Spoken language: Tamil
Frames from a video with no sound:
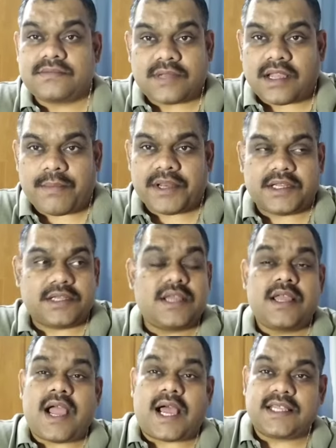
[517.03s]
அப்படின்னு
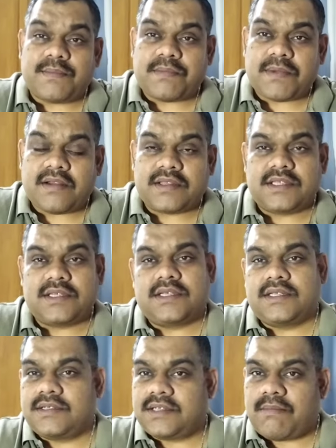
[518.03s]
அதுக்கப்புறமா வந்து
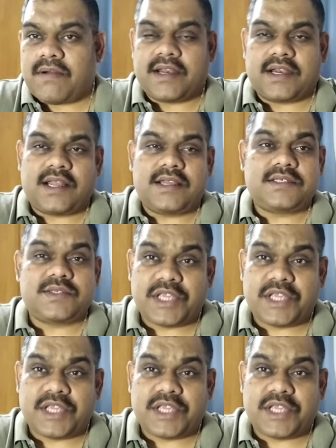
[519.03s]
அம்மாவாக இருக்கலாம் ஸோ